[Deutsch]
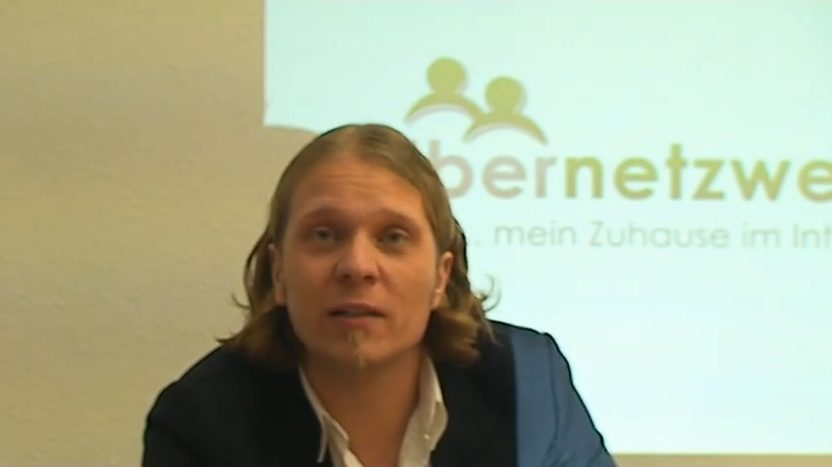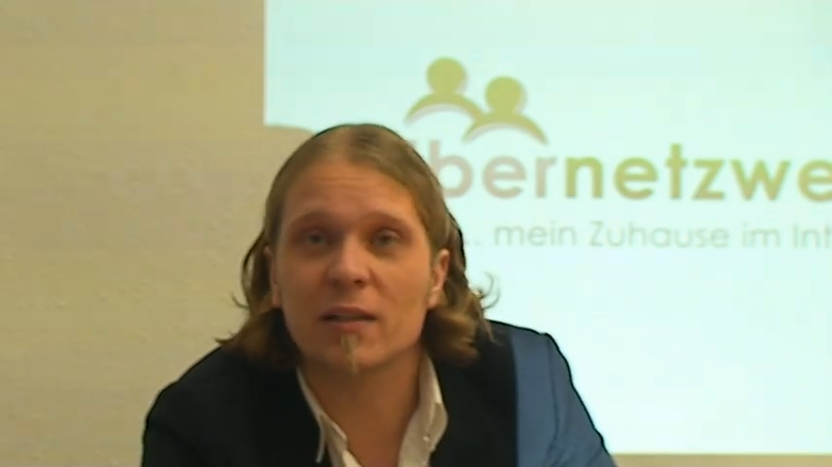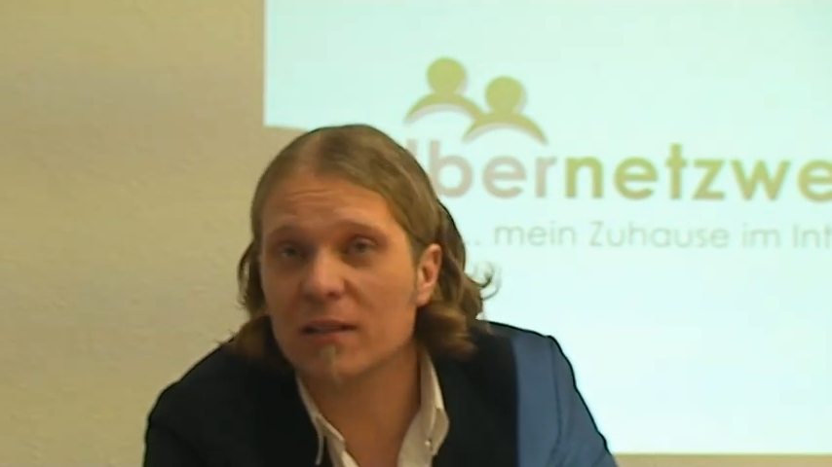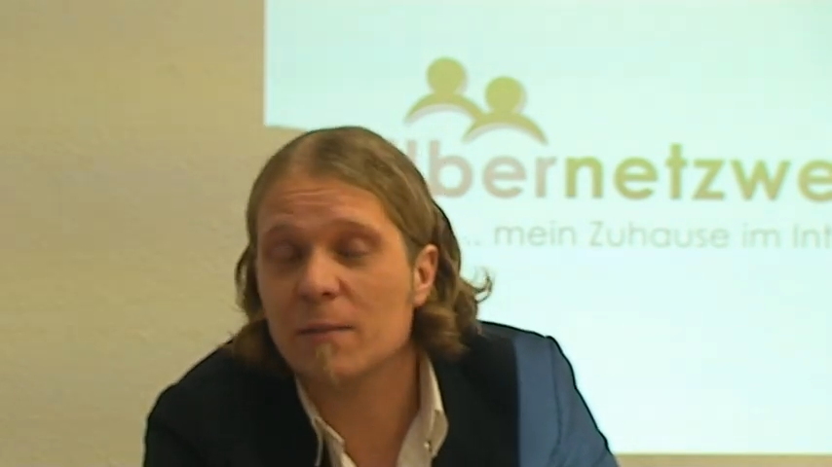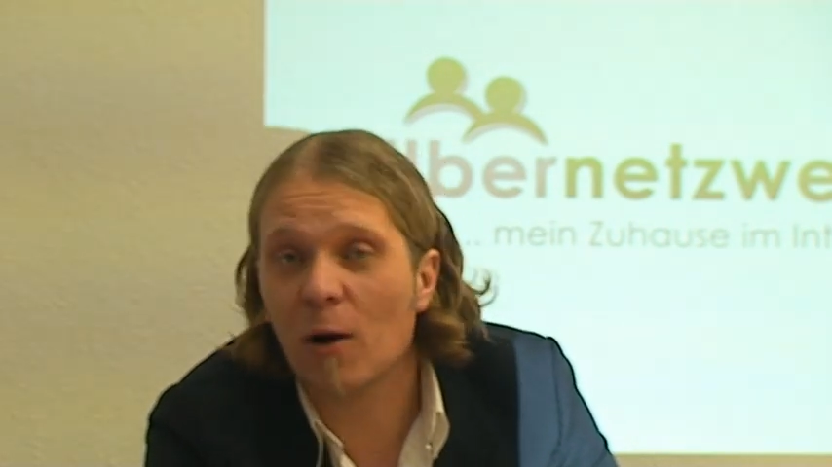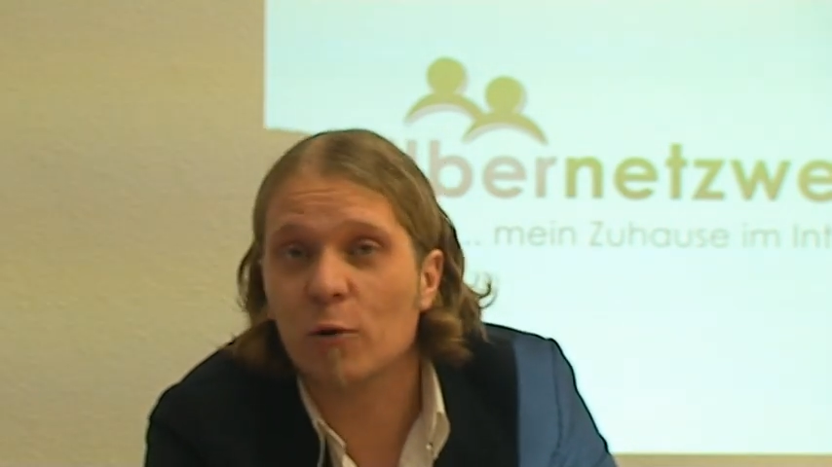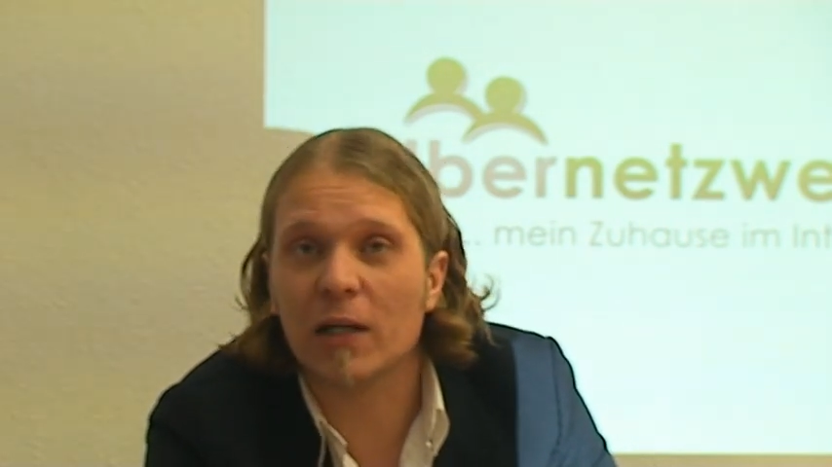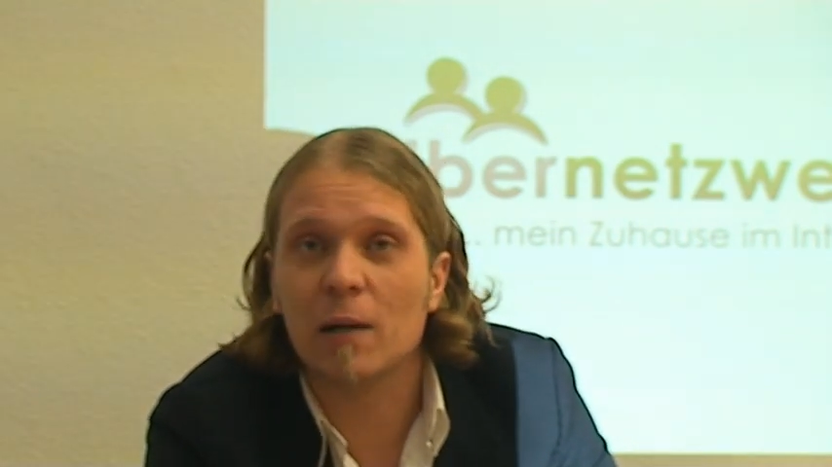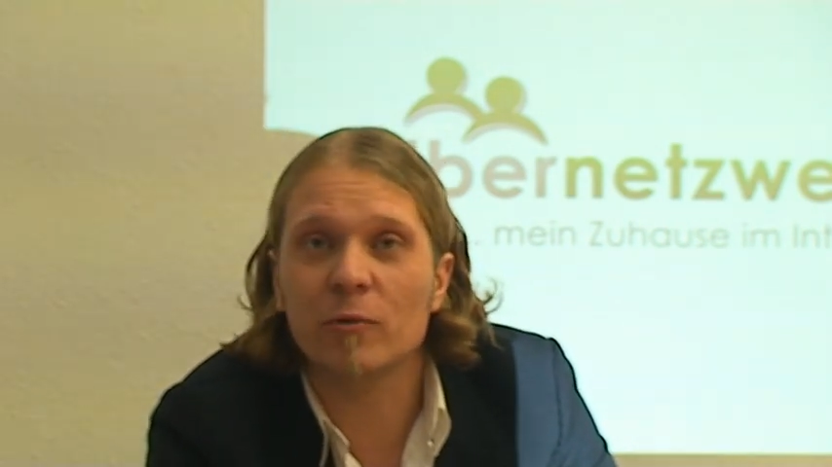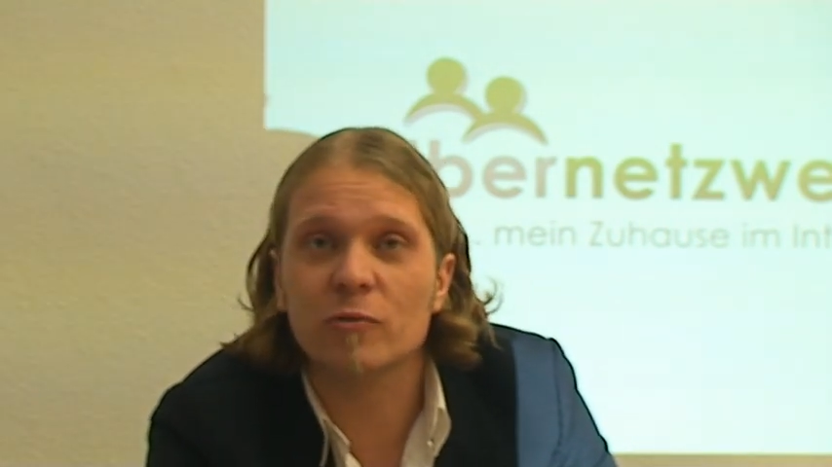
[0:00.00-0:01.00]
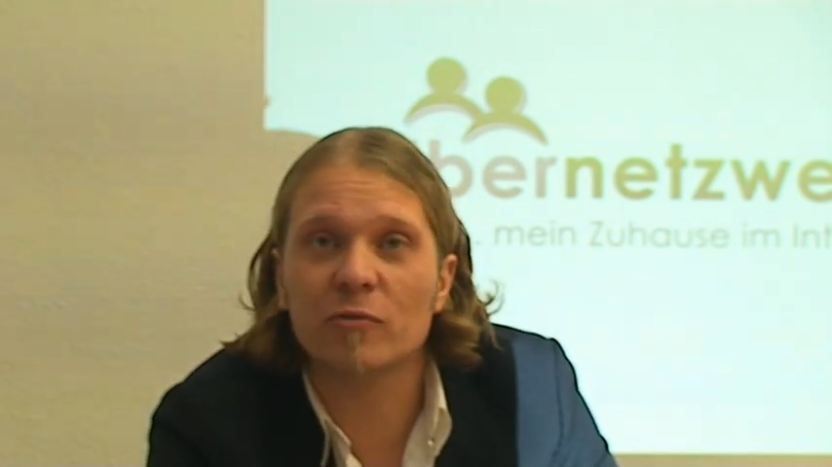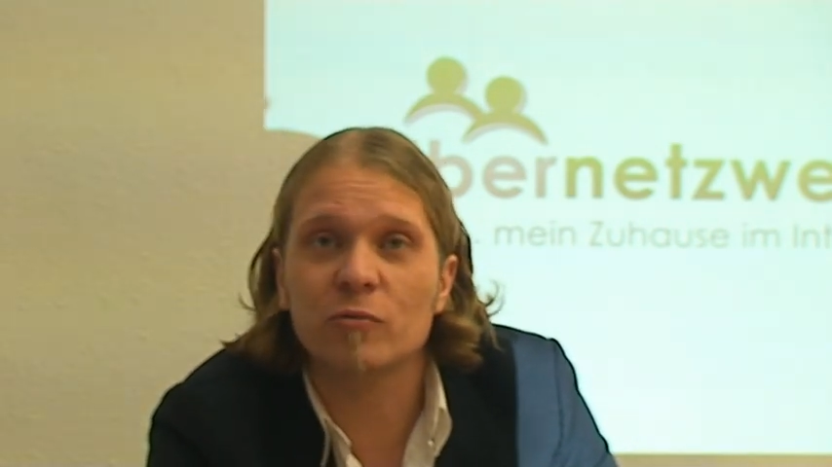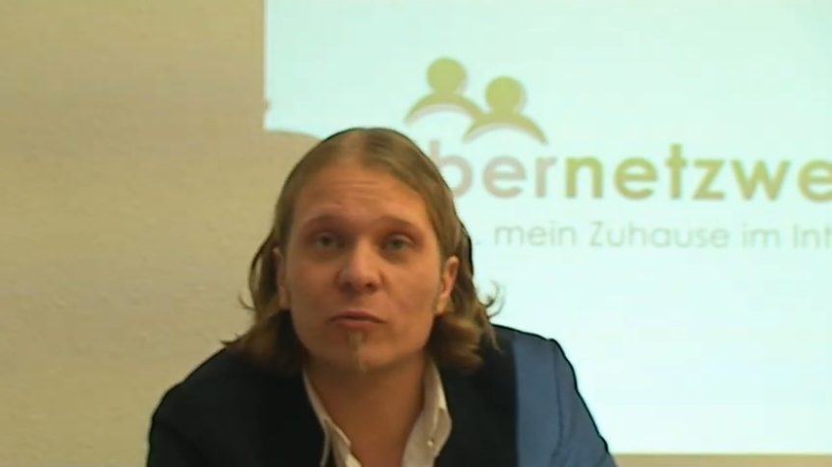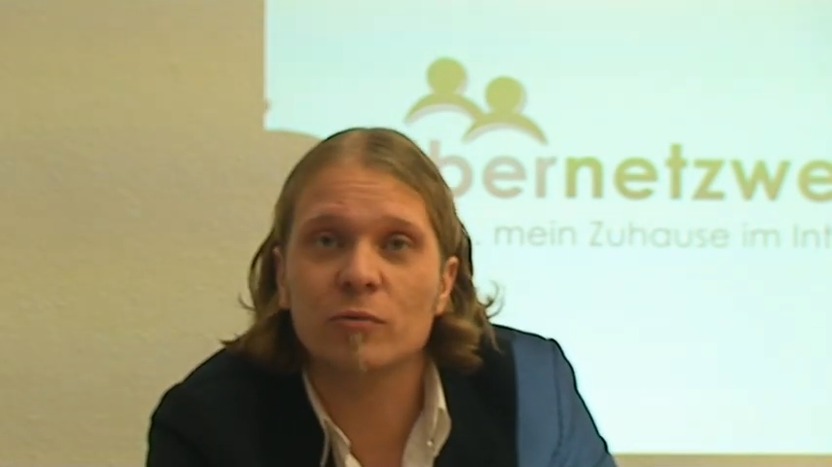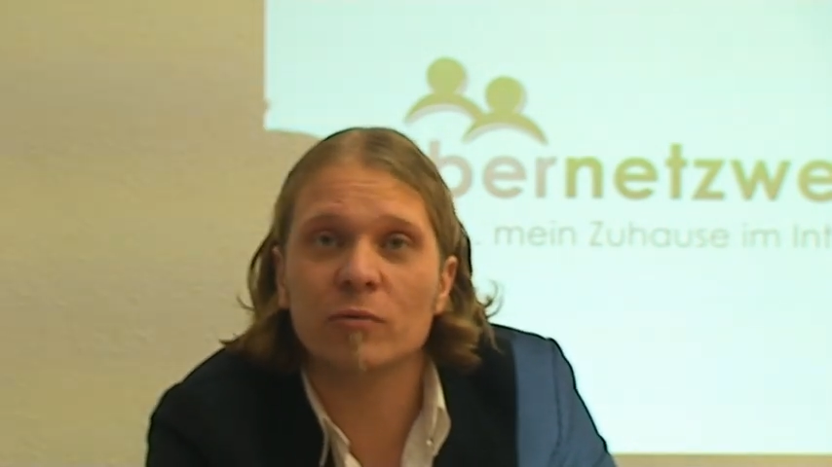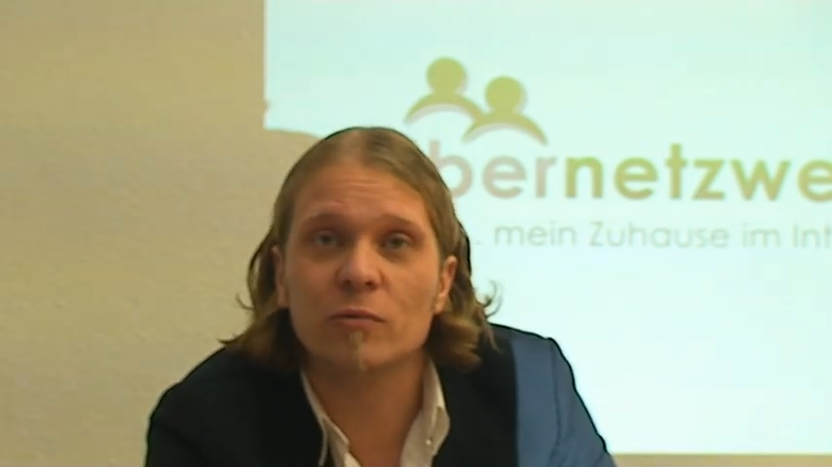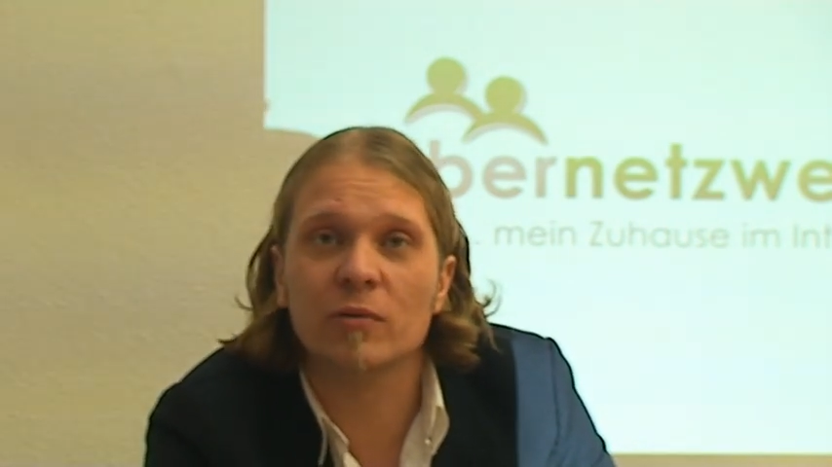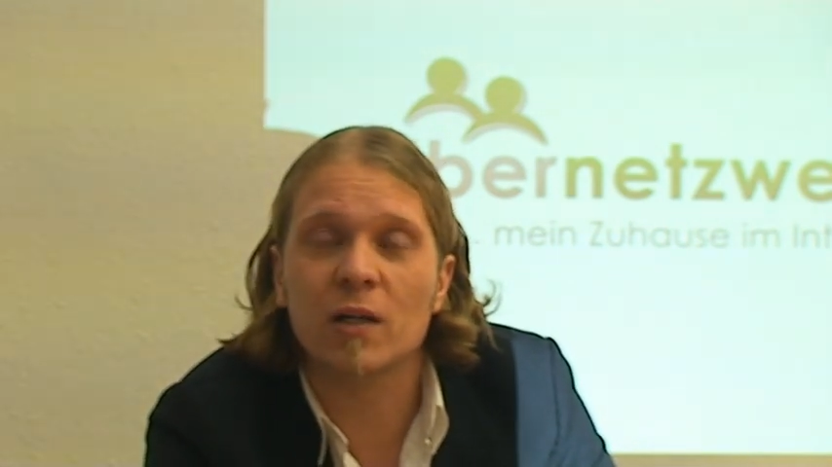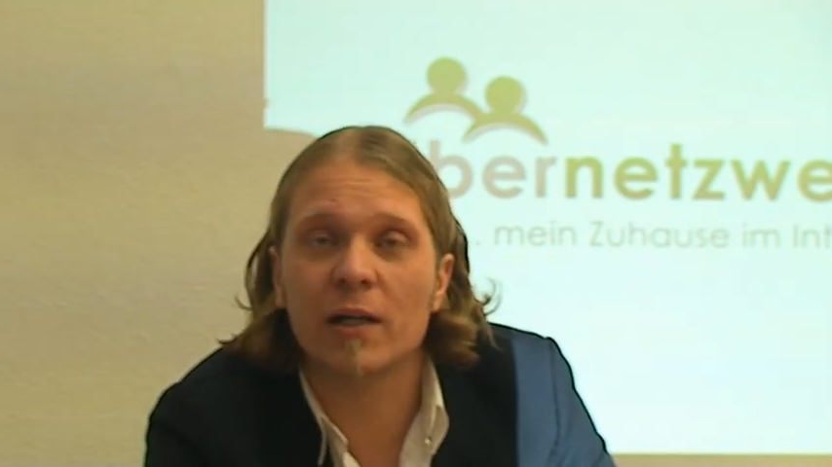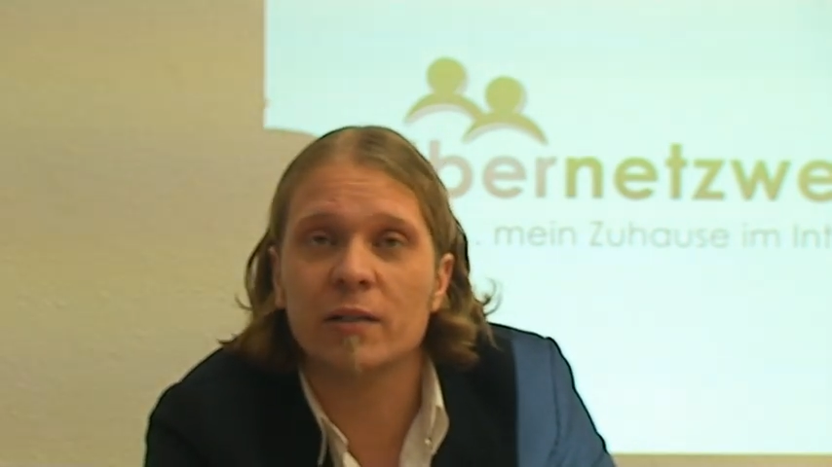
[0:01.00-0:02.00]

das eben auch in Hamburg zu tun und